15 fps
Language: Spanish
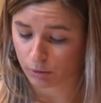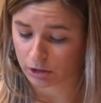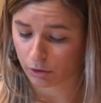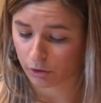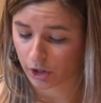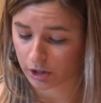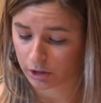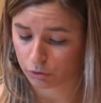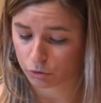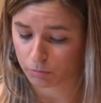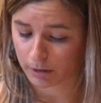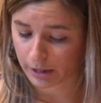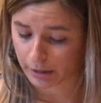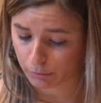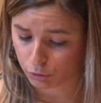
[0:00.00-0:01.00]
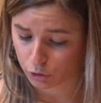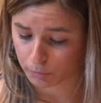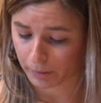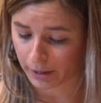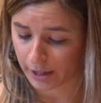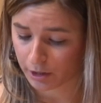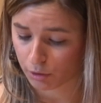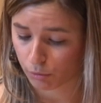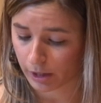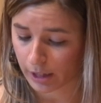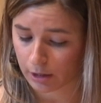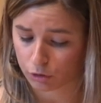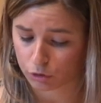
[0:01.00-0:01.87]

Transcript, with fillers: 400.000 euros para ayudar a